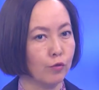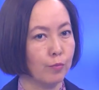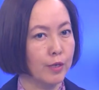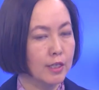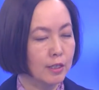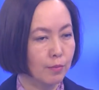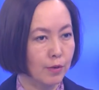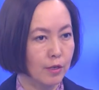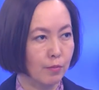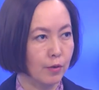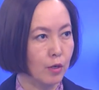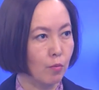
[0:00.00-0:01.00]
в принципе, не
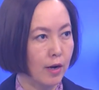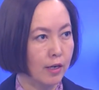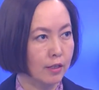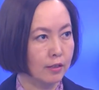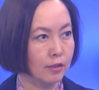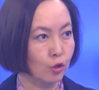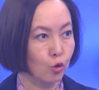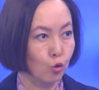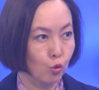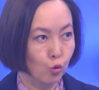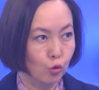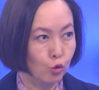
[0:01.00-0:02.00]
понимали, за
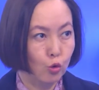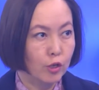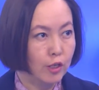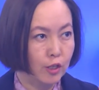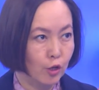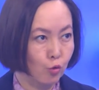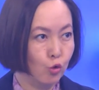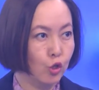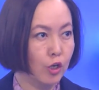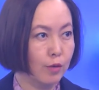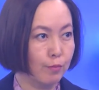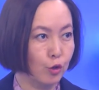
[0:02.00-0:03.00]
что, что они
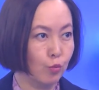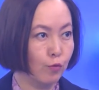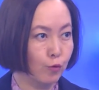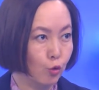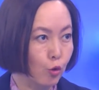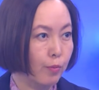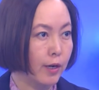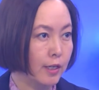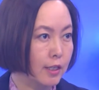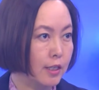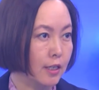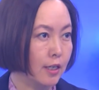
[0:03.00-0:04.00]
нарушили, почему вдруг
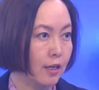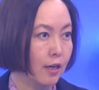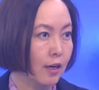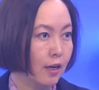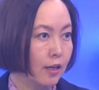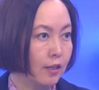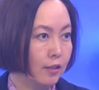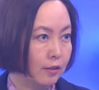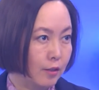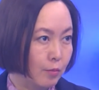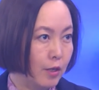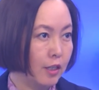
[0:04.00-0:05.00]
полиция э,
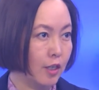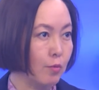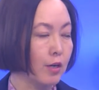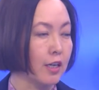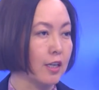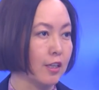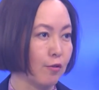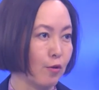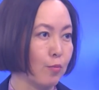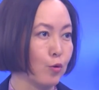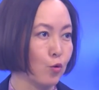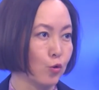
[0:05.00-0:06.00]
имеет к ним какие-то
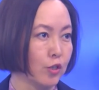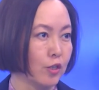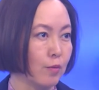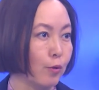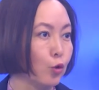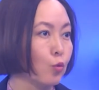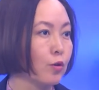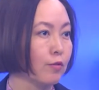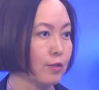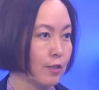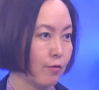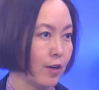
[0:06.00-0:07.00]
вопросы, и потом их
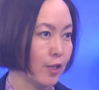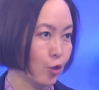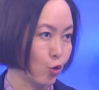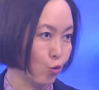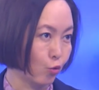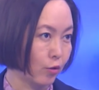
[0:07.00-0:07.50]
вызывает суд.